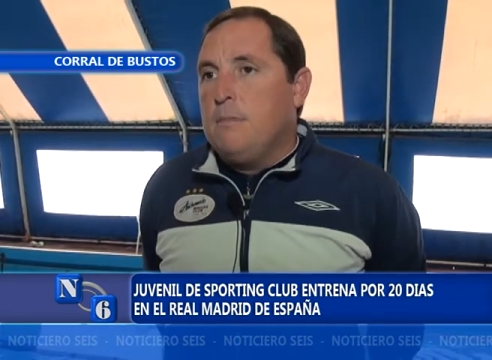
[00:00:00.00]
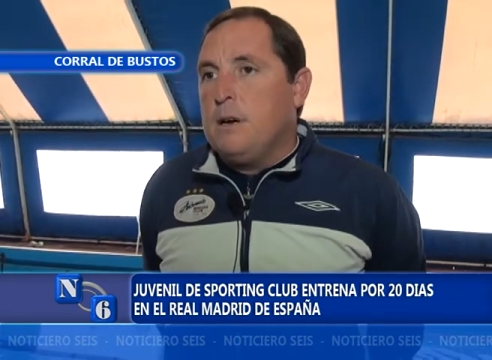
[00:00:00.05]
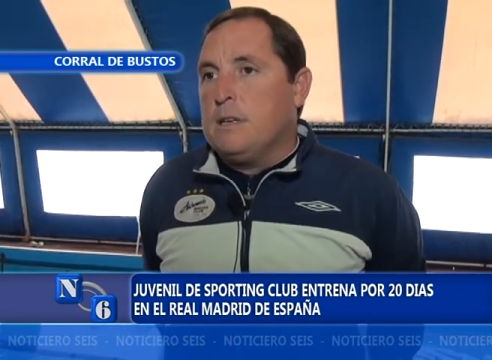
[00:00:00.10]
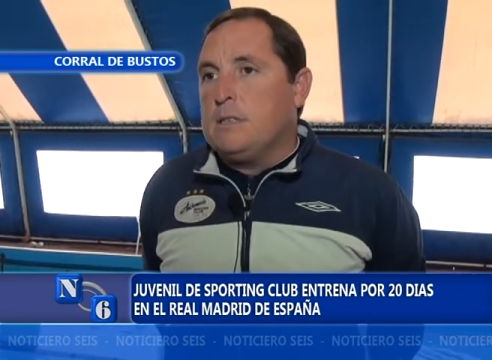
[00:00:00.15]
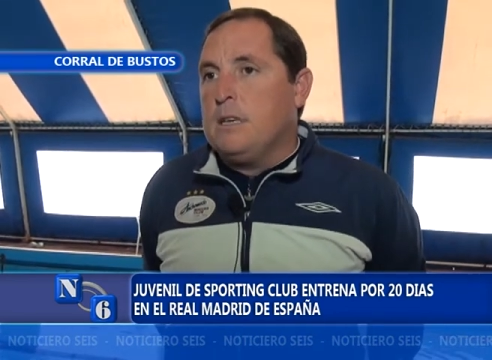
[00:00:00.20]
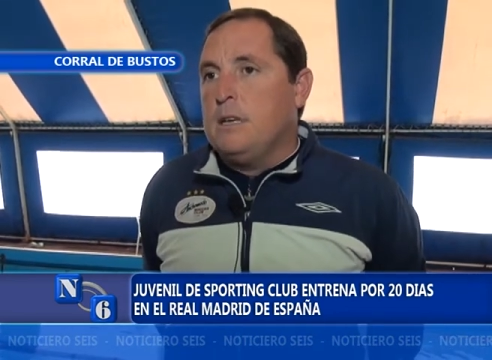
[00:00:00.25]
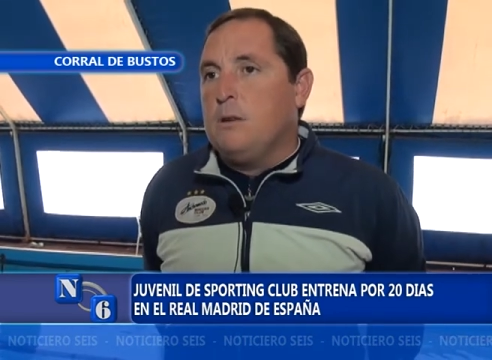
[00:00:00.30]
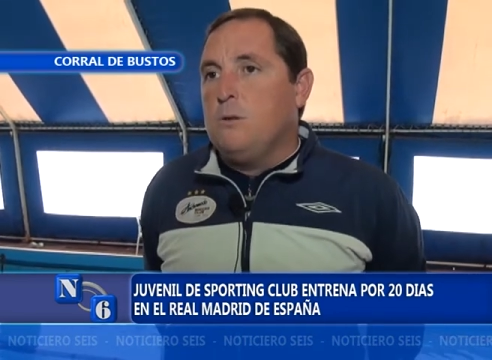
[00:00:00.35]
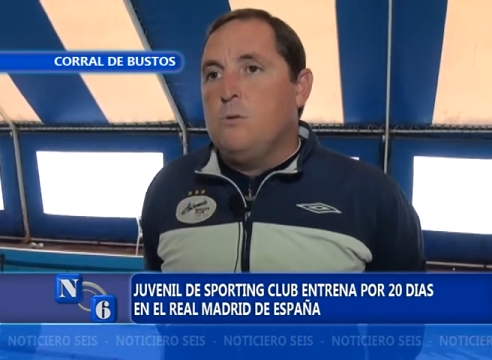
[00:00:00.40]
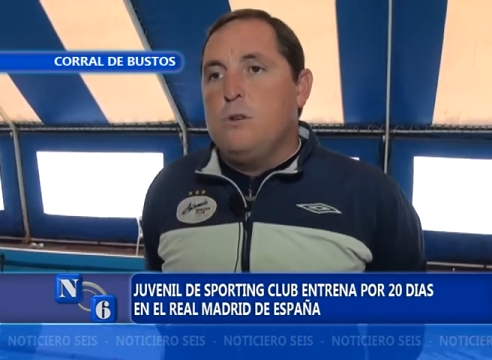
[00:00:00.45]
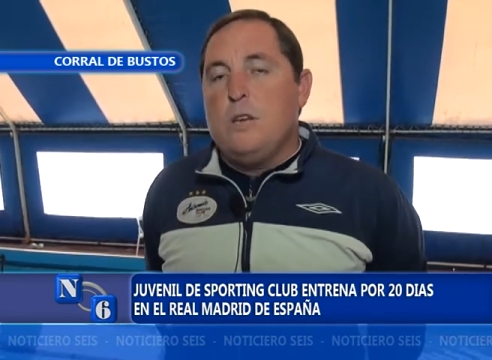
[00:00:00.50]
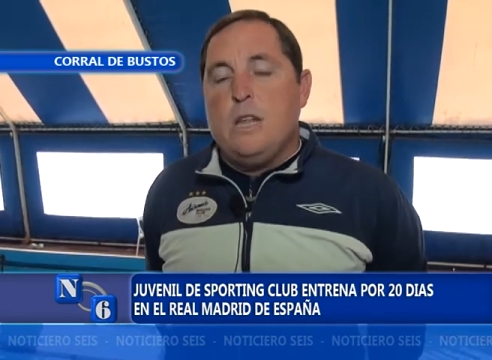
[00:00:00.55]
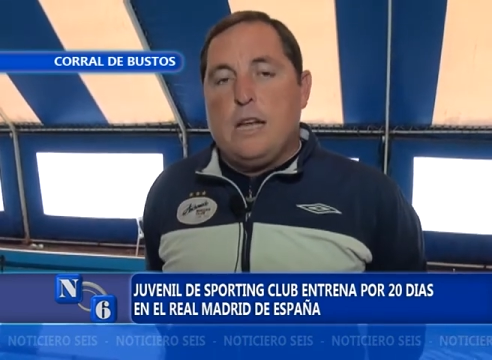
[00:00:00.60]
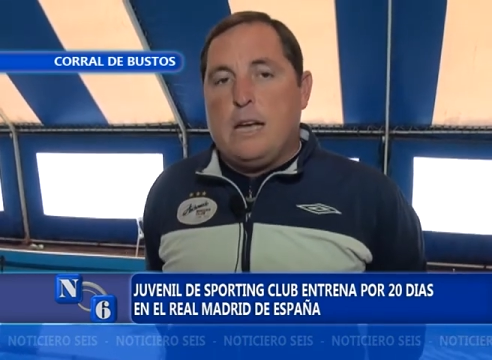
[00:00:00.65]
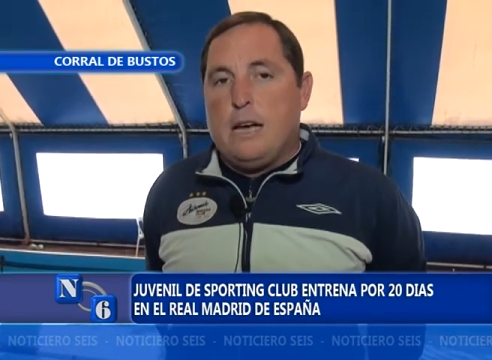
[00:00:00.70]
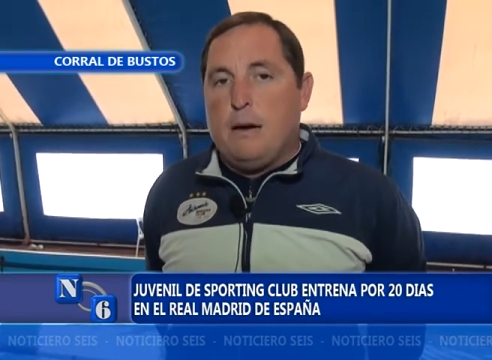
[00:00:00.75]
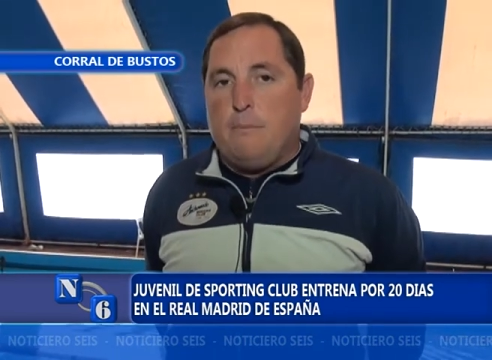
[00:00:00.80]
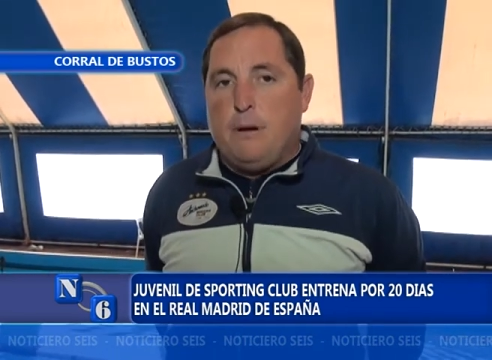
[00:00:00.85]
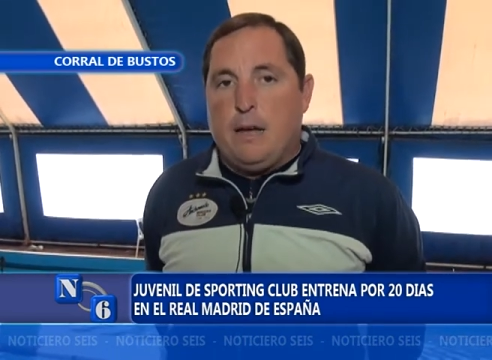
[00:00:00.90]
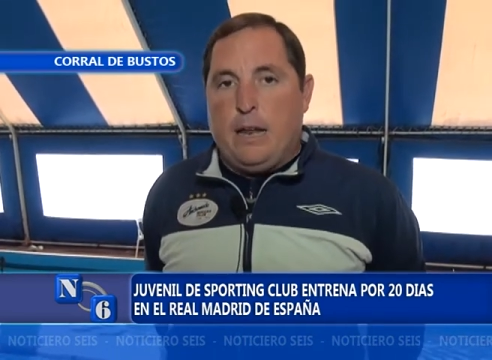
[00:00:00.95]
va a ser
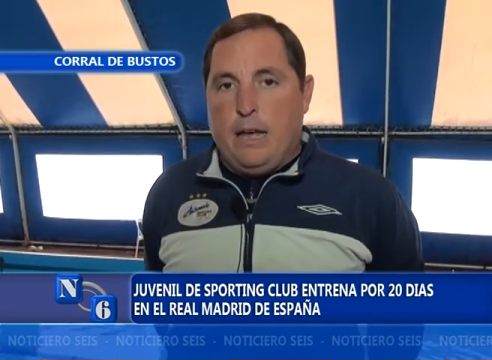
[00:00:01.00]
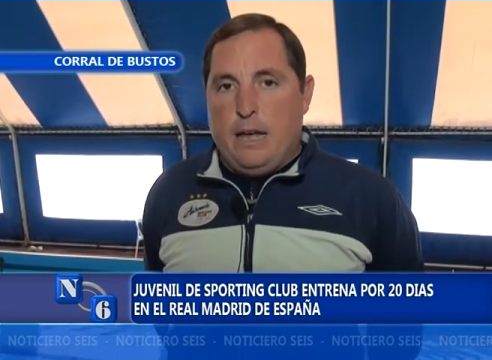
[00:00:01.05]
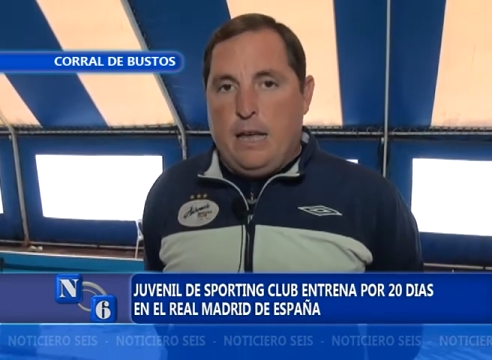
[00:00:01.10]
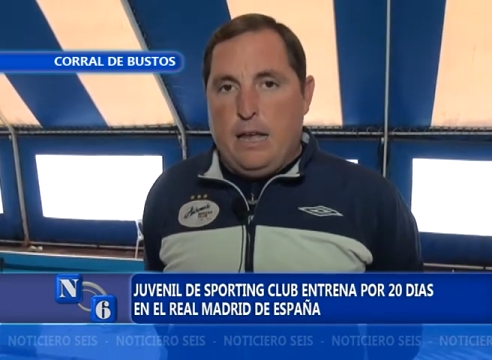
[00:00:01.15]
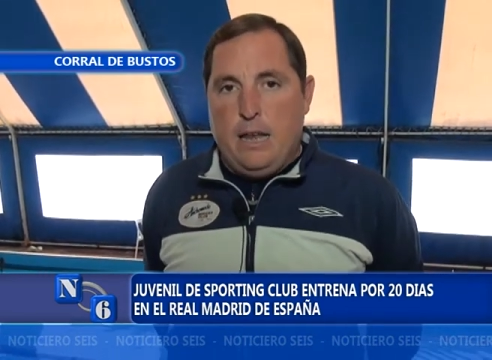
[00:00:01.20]
única para